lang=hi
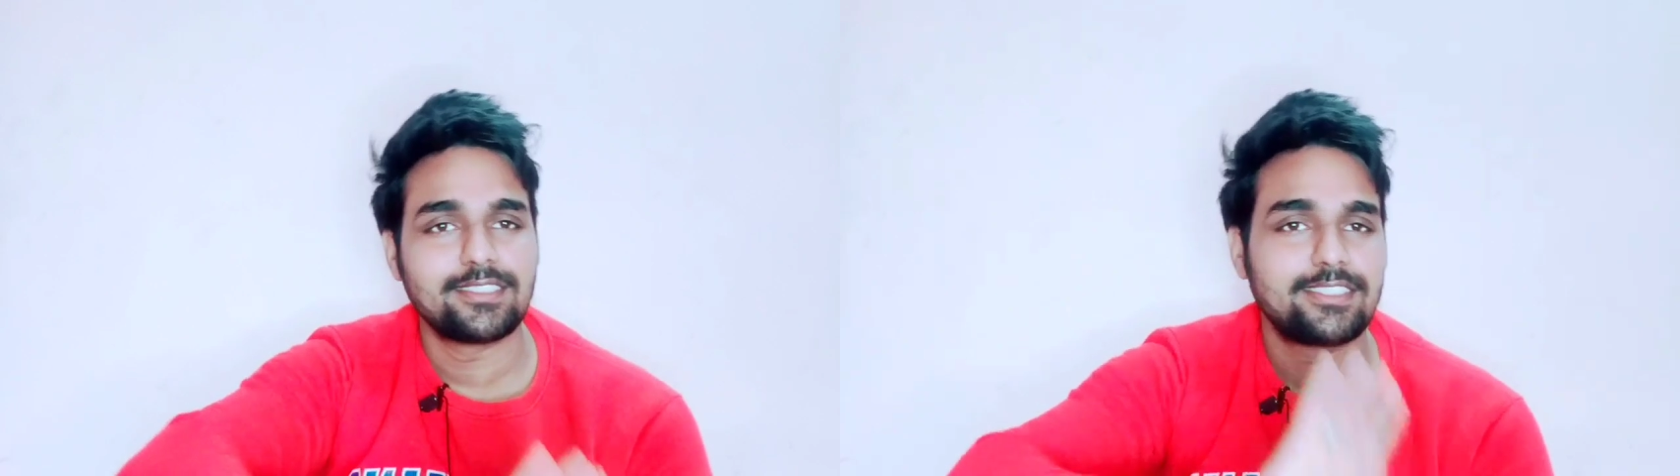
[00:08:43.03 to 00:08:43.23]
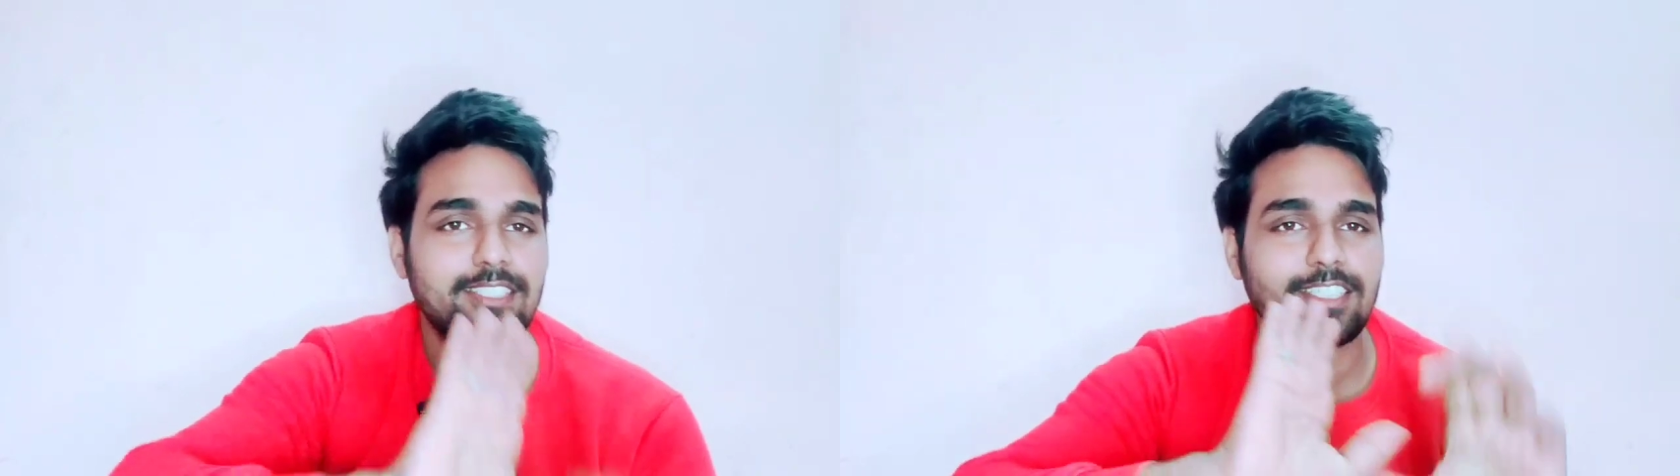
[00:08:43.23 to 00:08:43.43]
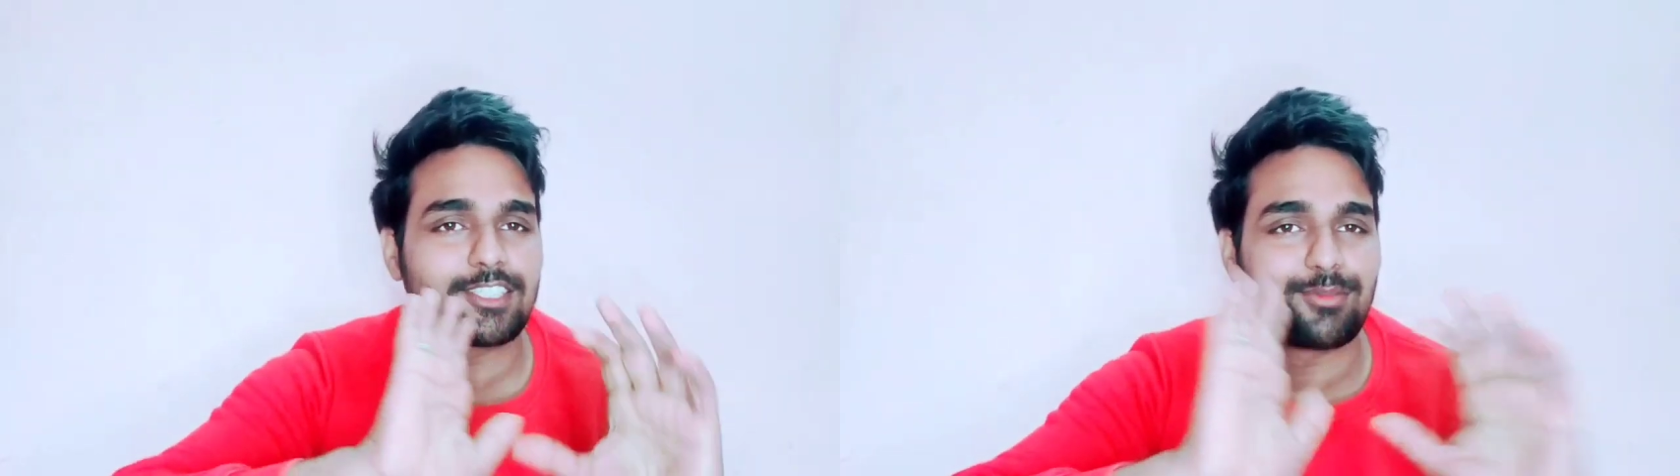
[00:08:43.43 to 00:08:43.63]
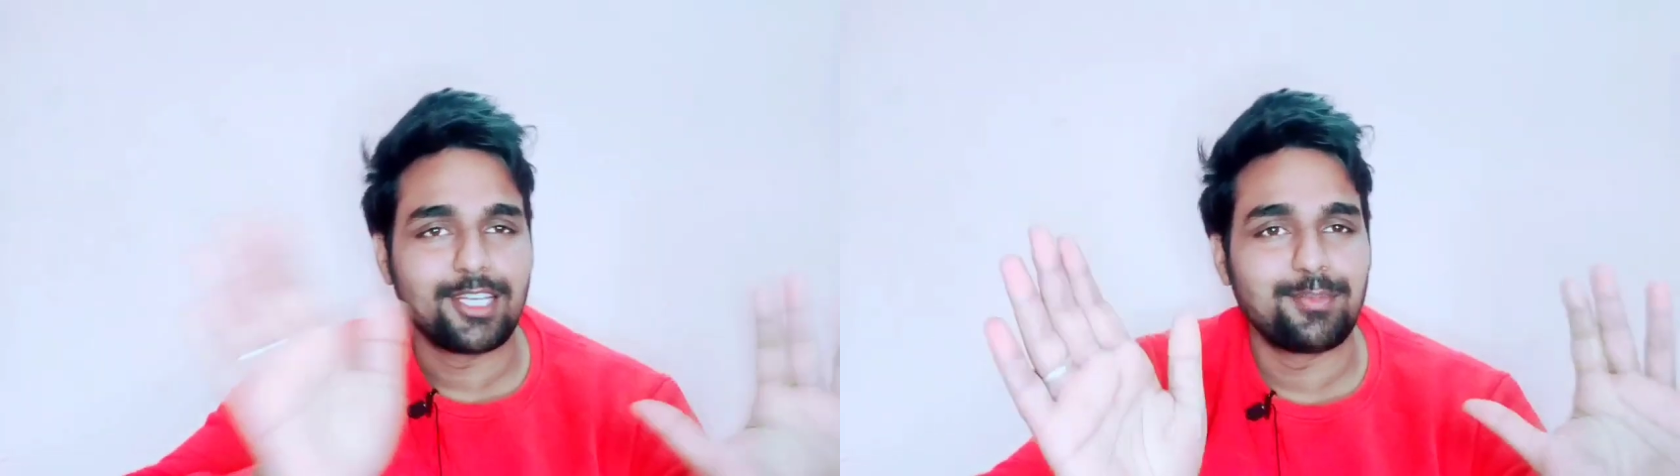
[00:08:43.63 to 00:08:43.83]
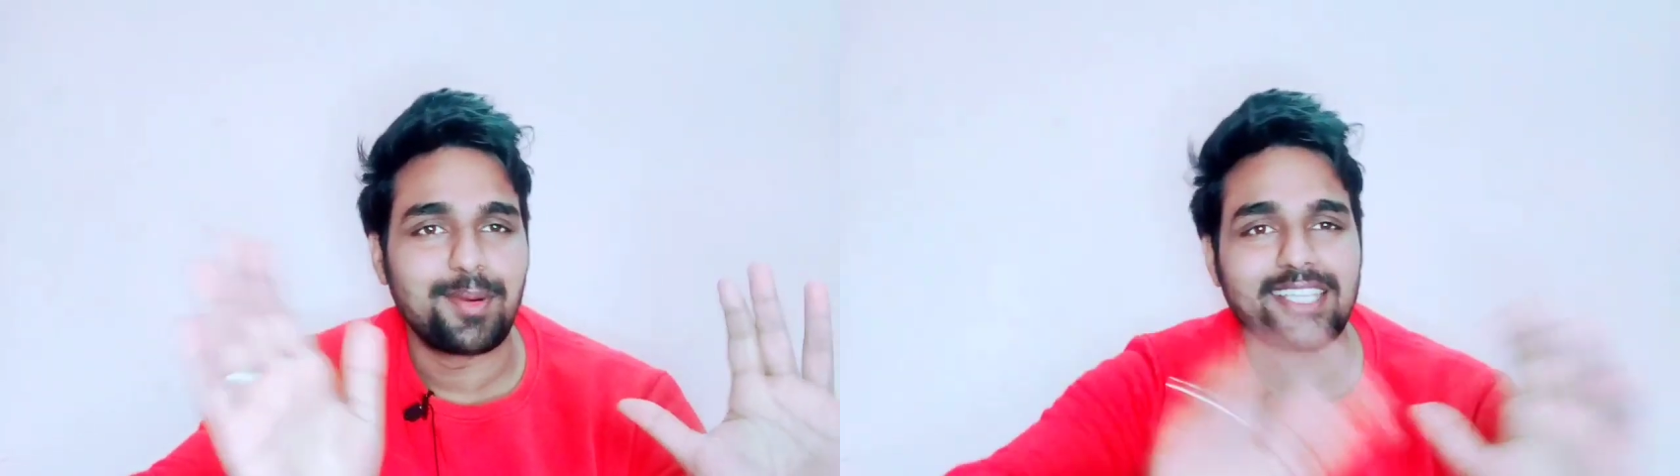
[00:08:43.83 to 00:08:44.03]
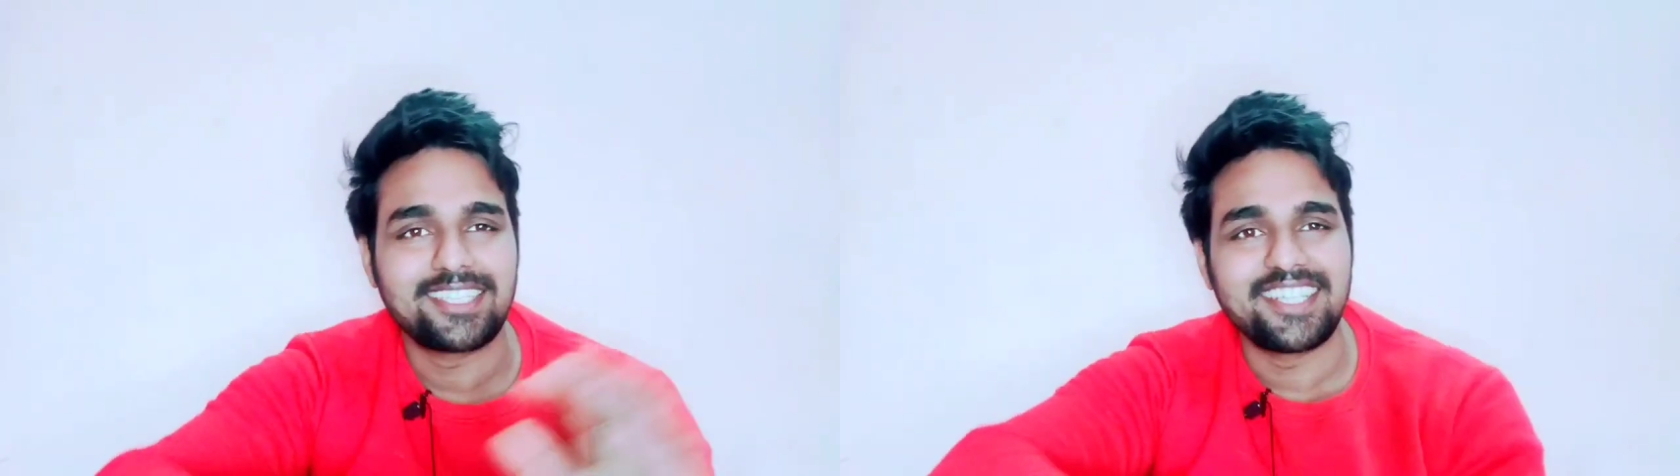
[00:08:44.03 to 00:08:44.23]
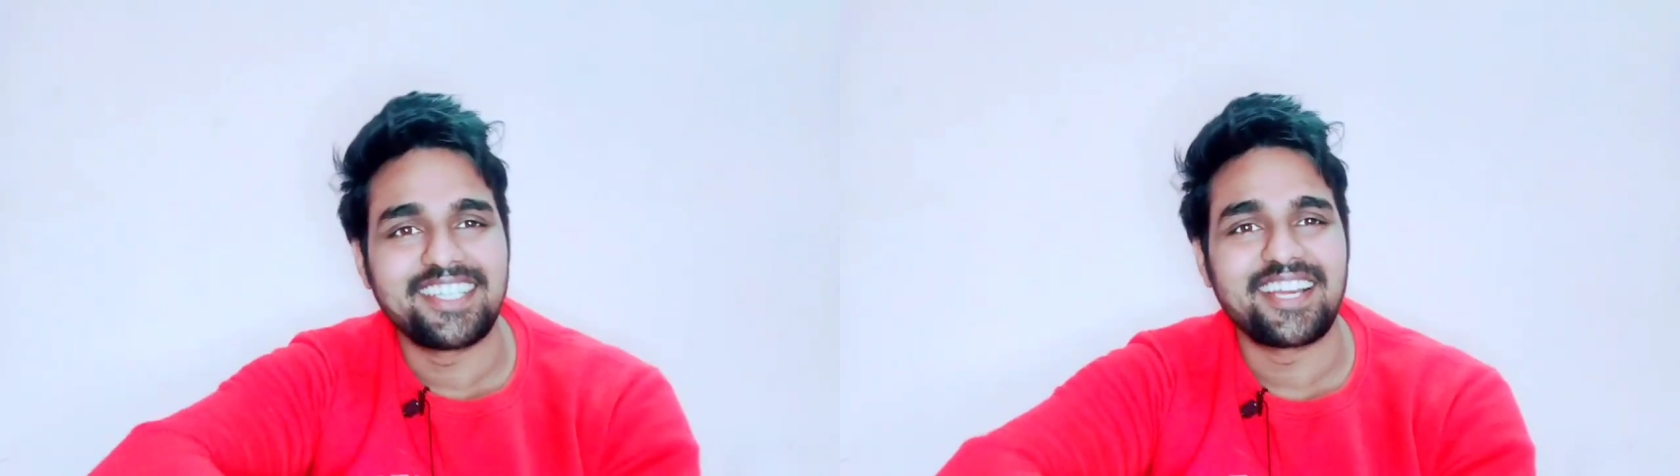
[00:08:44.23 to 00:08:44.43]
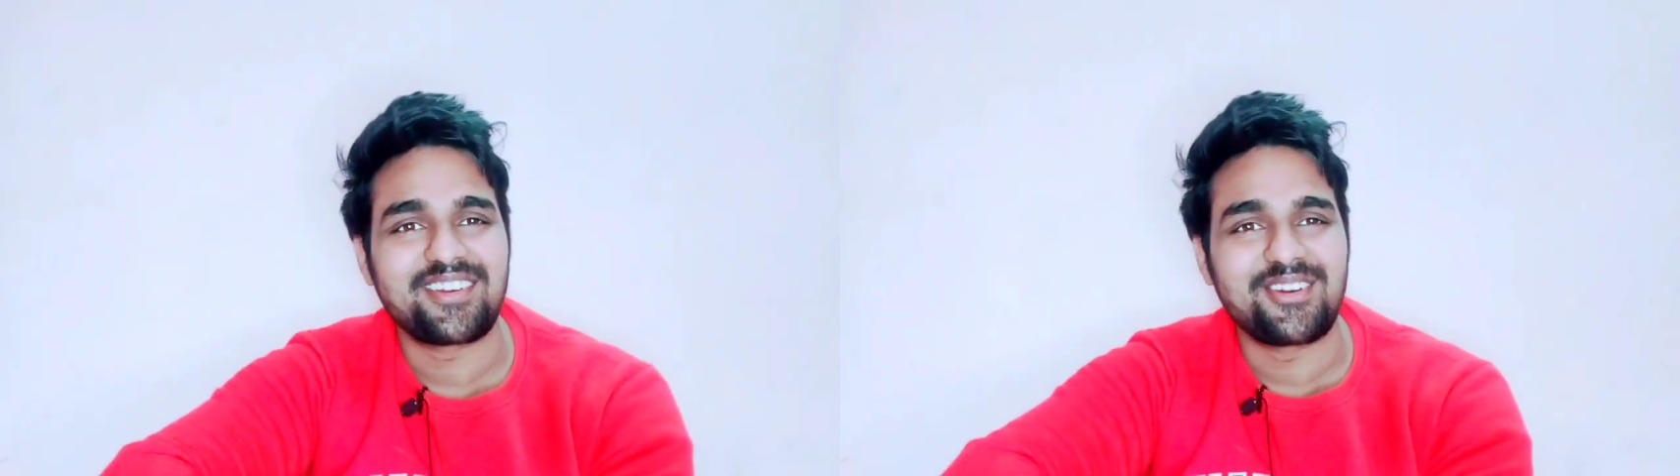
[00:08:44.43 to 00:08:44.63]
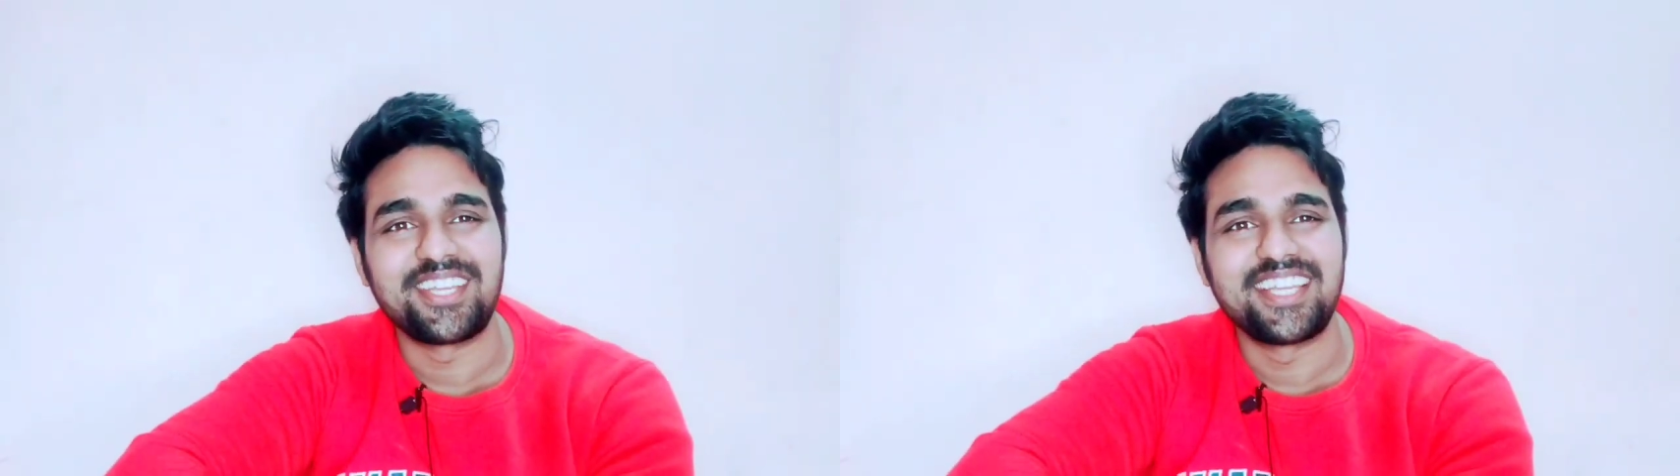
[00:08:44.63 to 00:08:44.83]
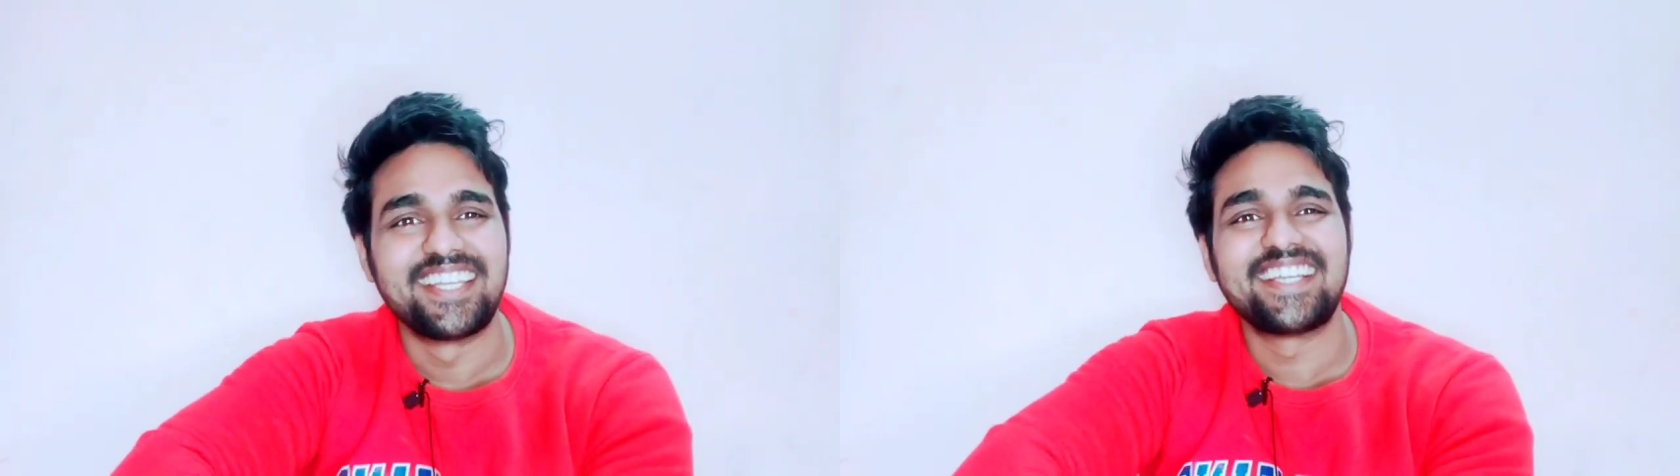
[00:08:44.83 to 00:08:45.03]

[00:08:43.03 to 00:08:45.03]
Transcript: दिक्कत वाली बात नहीं है कोई